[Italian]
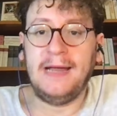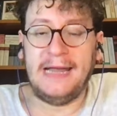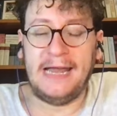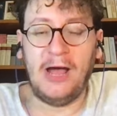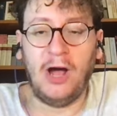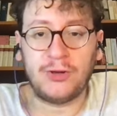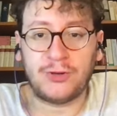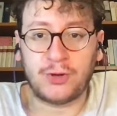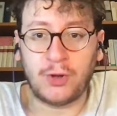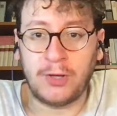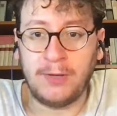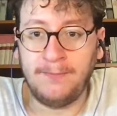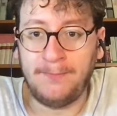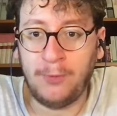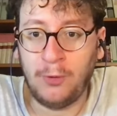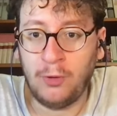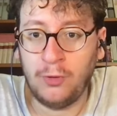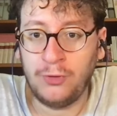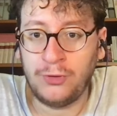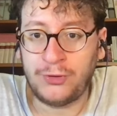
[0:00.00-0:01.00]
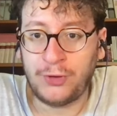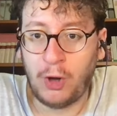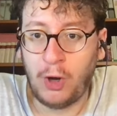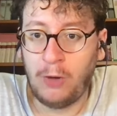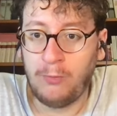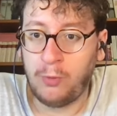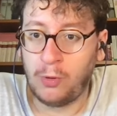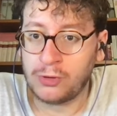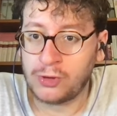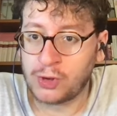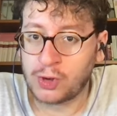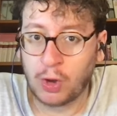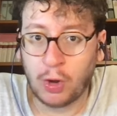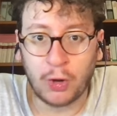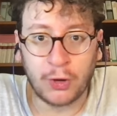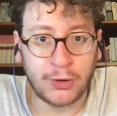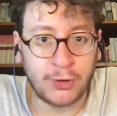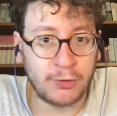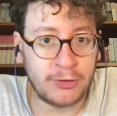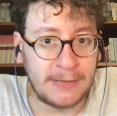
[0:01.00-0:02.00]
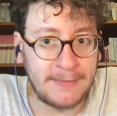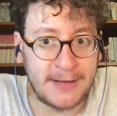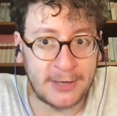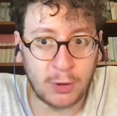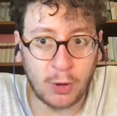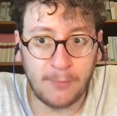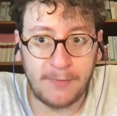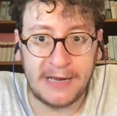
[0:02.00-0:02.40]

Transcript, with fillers: Le 8 in punto, buongiorno da Marco